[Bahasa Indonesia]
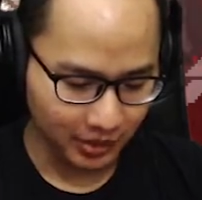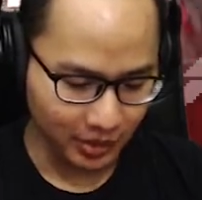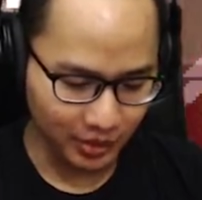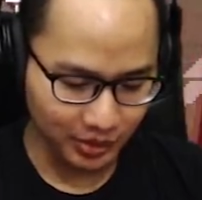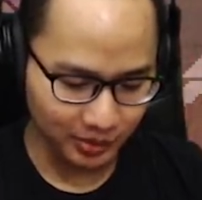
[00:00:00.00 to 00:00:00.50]

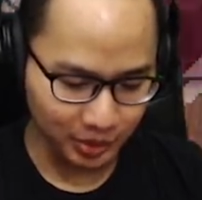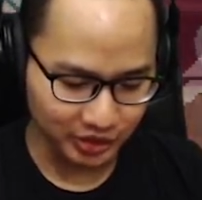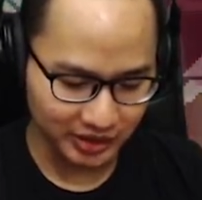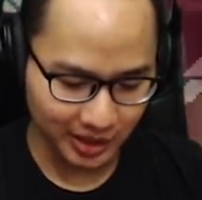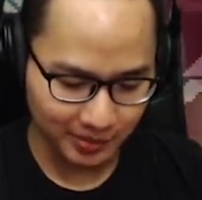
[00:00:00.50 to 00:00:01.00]
Oh,
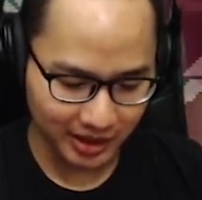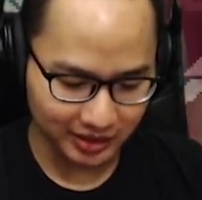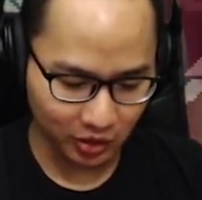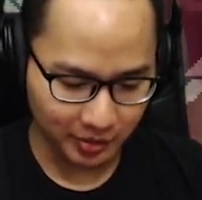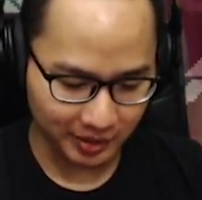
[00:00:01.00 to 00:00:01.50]
bos ini gampang
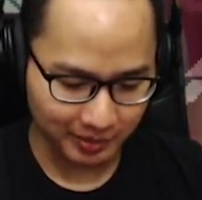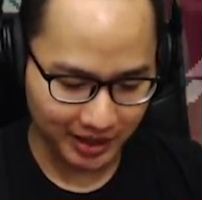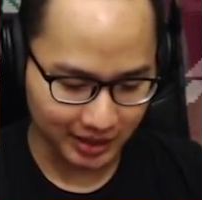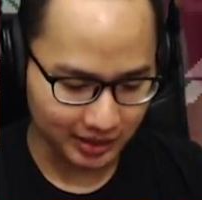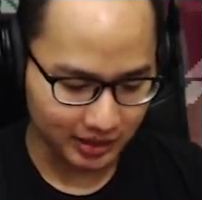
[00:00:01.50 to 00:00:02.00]
kayaknya kok pakai
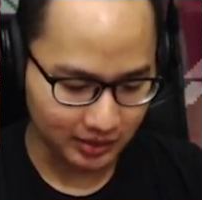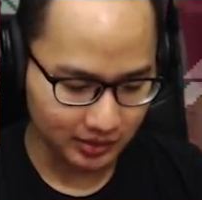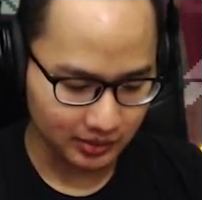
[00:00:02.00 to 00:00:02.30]
panah ya.